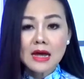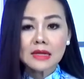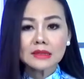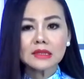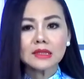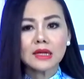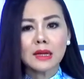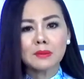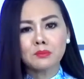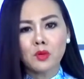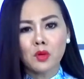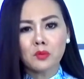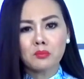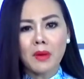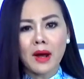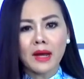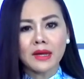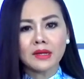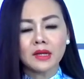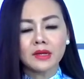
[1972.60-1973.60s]
Từ năm
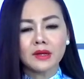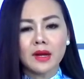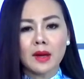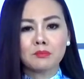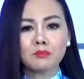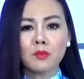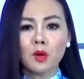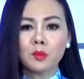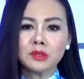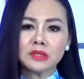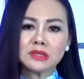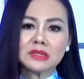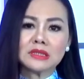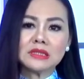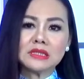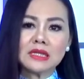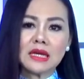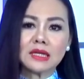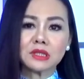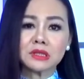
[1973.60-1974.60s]
47 đến năm
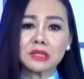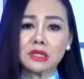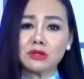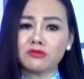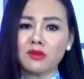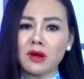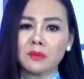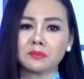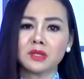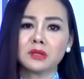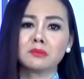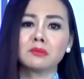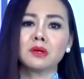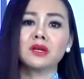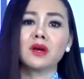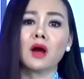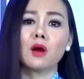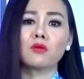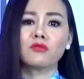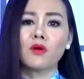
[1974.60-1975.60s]
49, nhạc sĩ Phạm Thế Mỹ
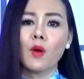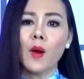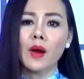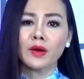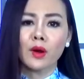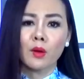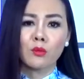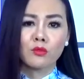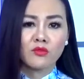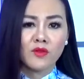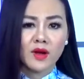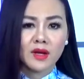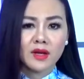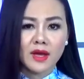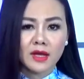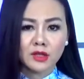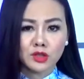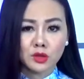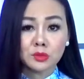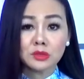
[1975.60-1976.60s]
học và hoạt động văn
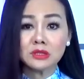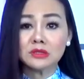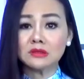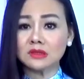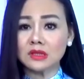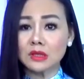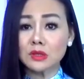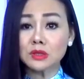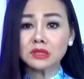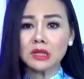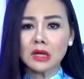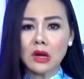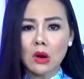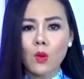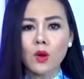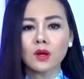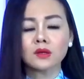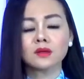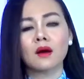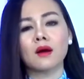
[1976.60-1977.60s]
nghệ trong trường thiếu sinh
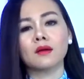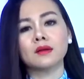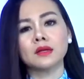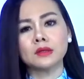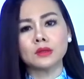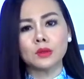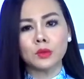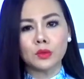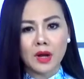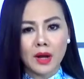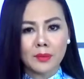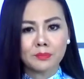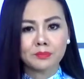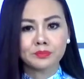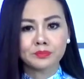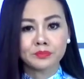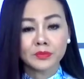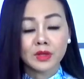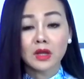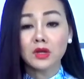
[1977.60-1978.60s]
quân ở Liên Khu 5.
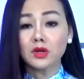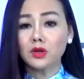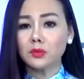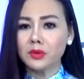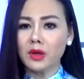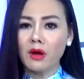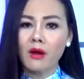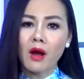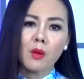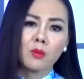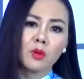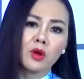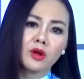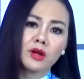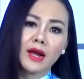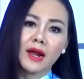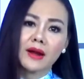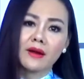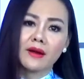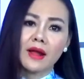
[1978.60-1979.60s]
Lúc nhỏ ông có
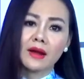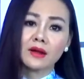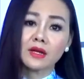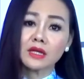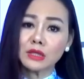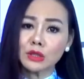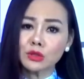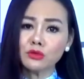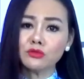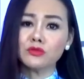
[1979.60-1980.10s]
khả năng khiếu